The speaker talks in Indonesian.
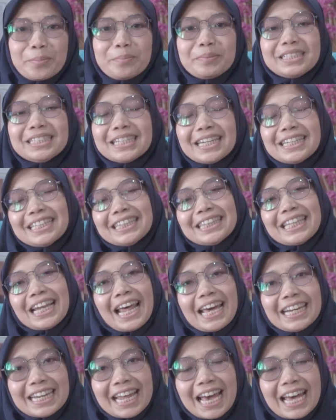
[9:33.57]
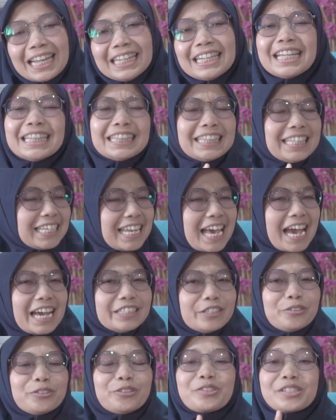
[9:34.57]
menjadi teladan tidak
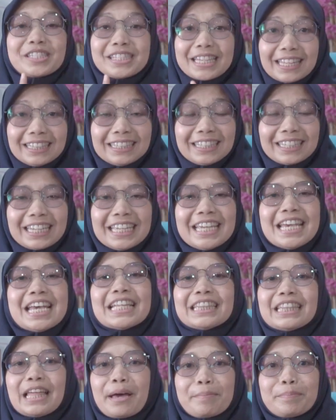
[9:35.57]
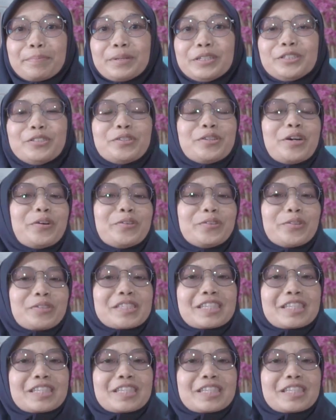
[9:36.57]
hanya untuk santri, tapi juga untuk